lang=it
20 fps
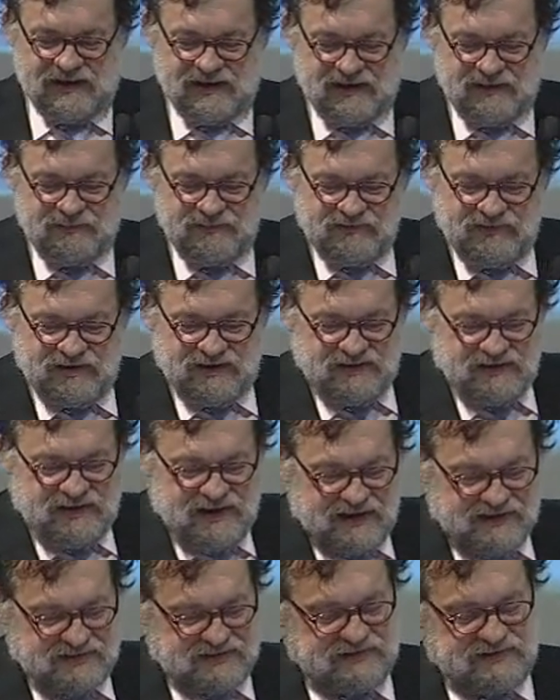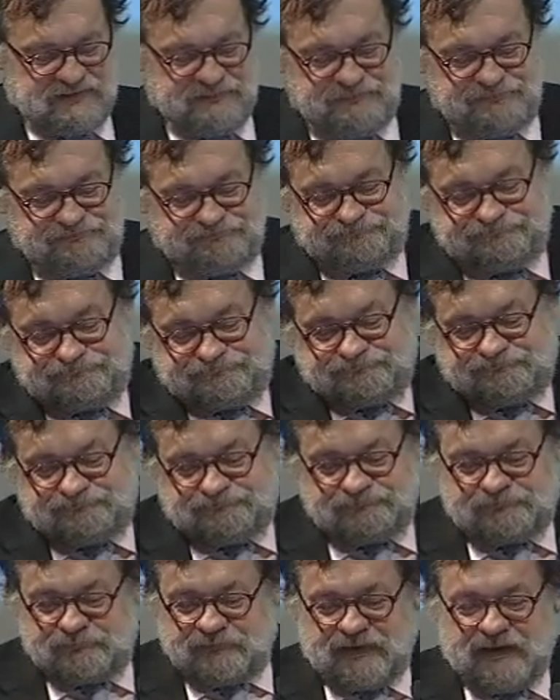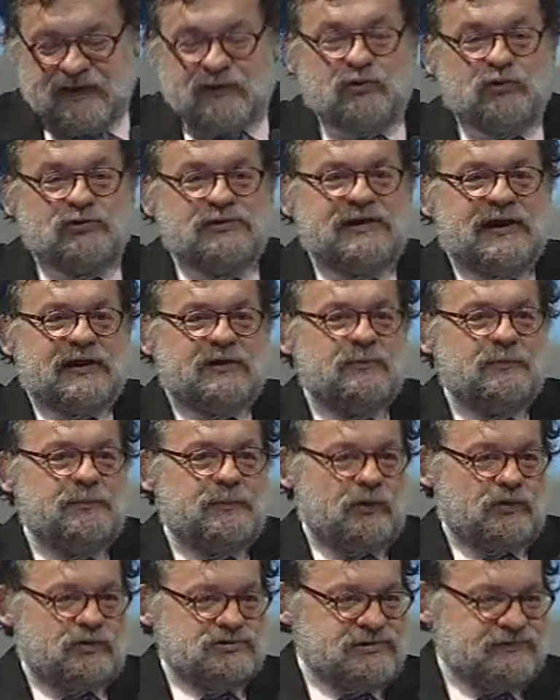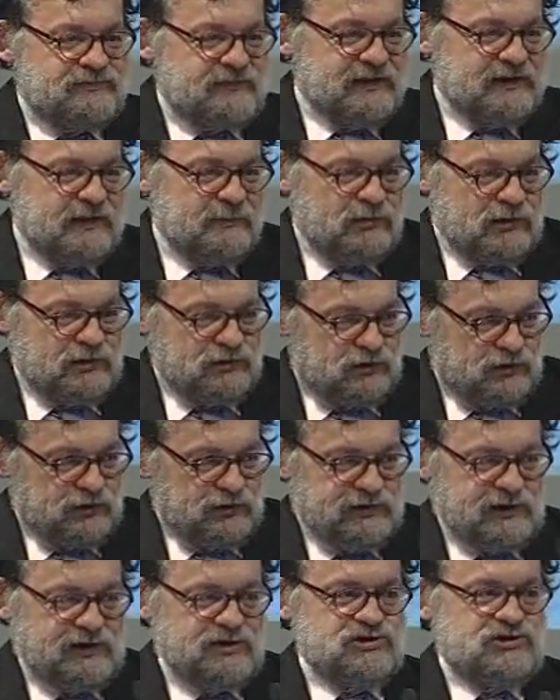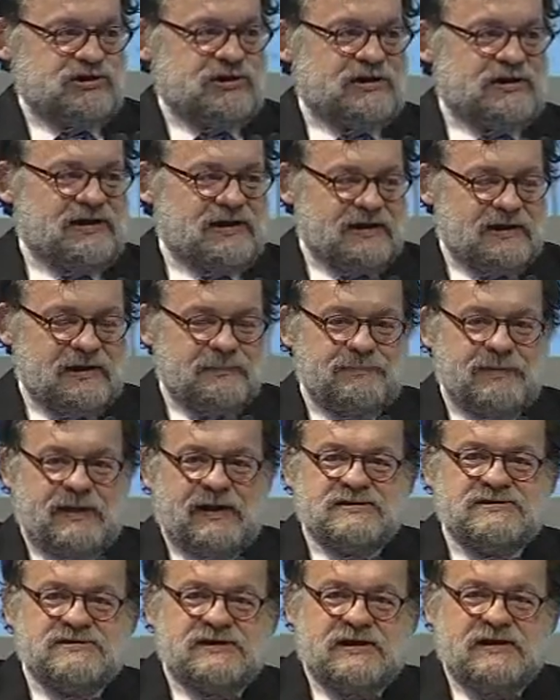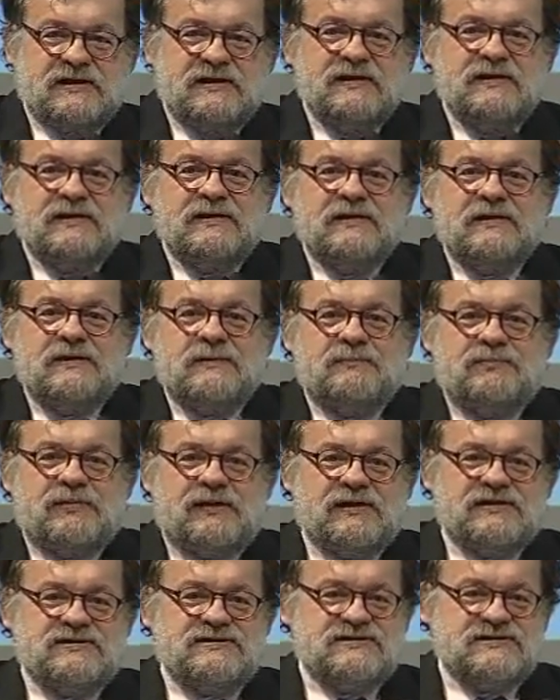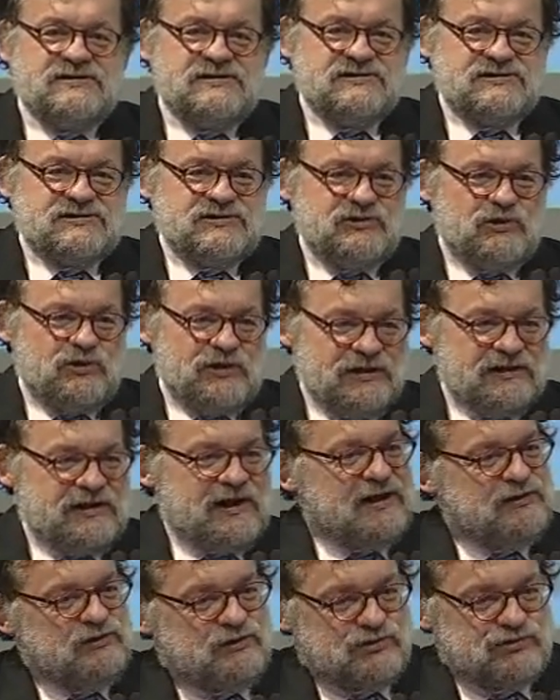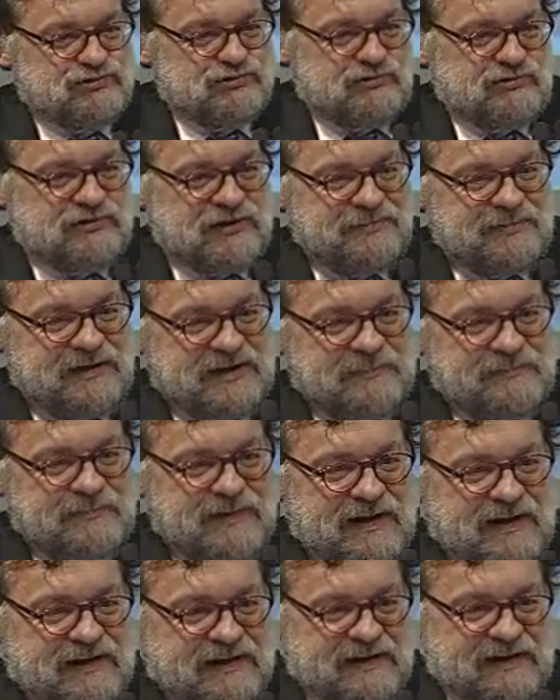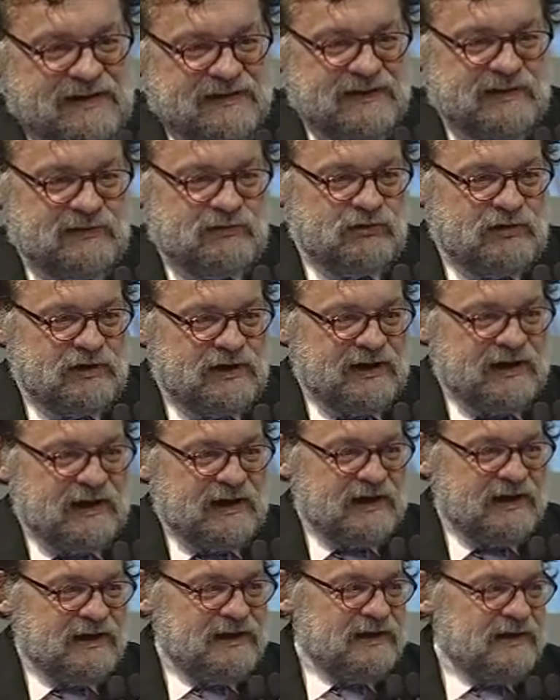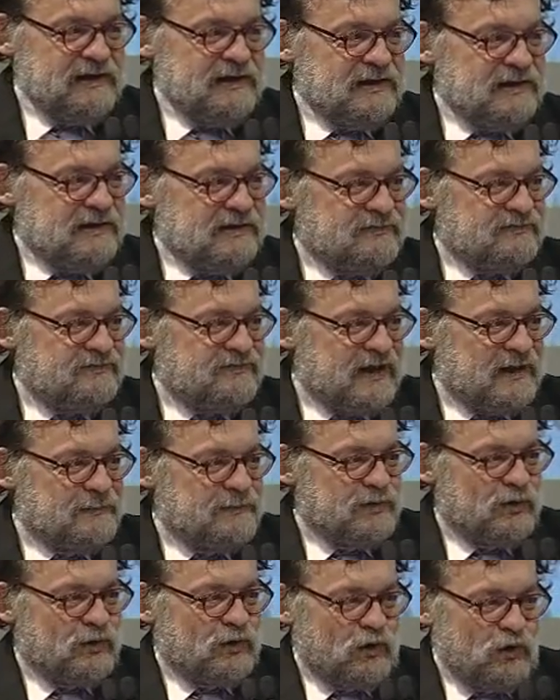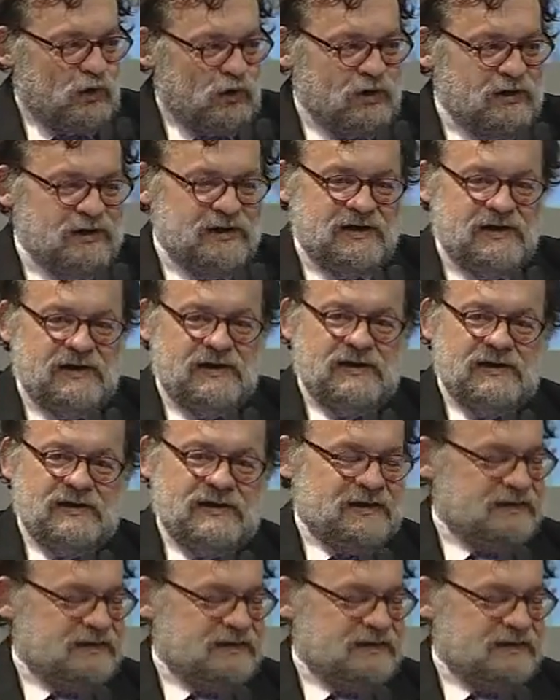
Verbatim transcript: che mi viene data di raccontare un po' cosa fa il laboratorio di ricerca, che per essere precisi non è diretto solo da me, ma anche dal collega Fabio Roli